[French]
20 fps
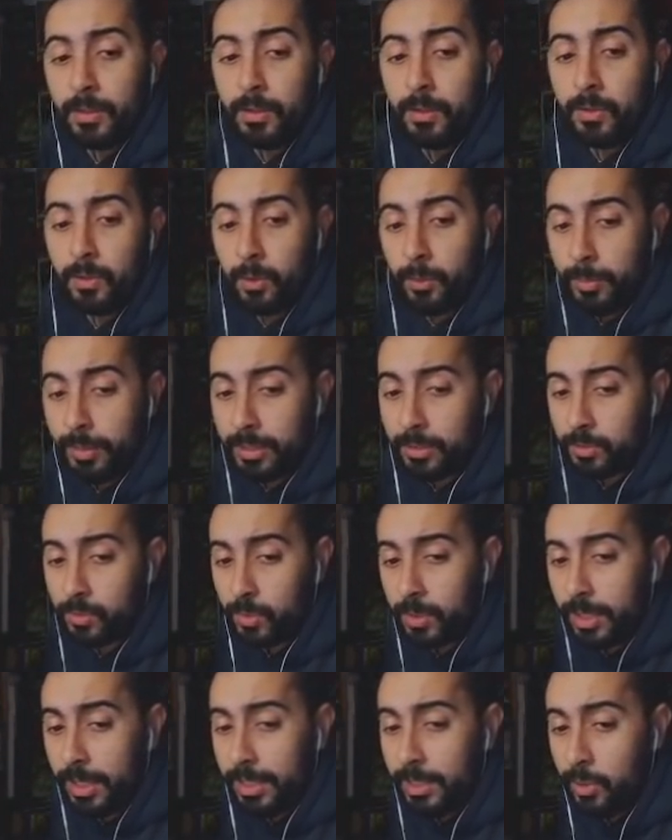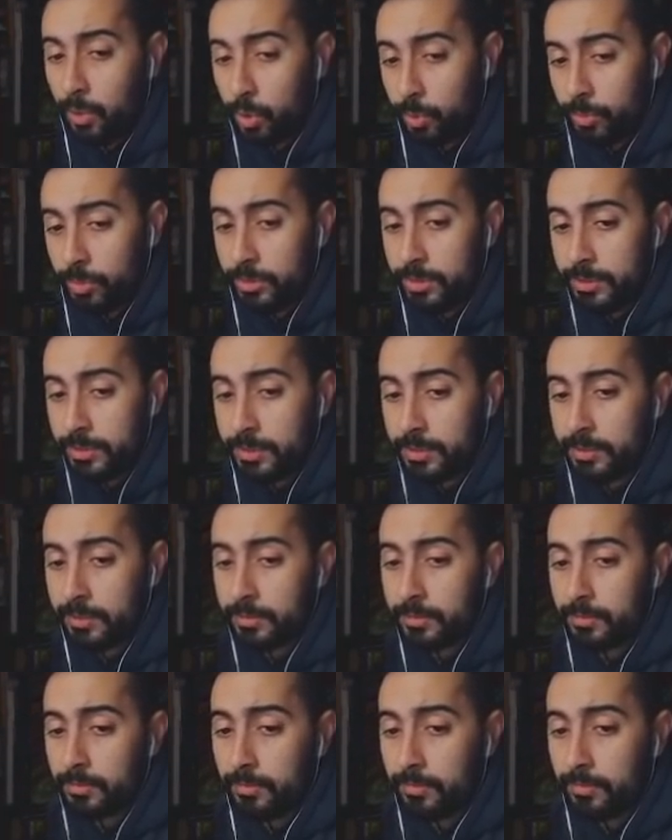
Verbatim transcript: Roberto a low body.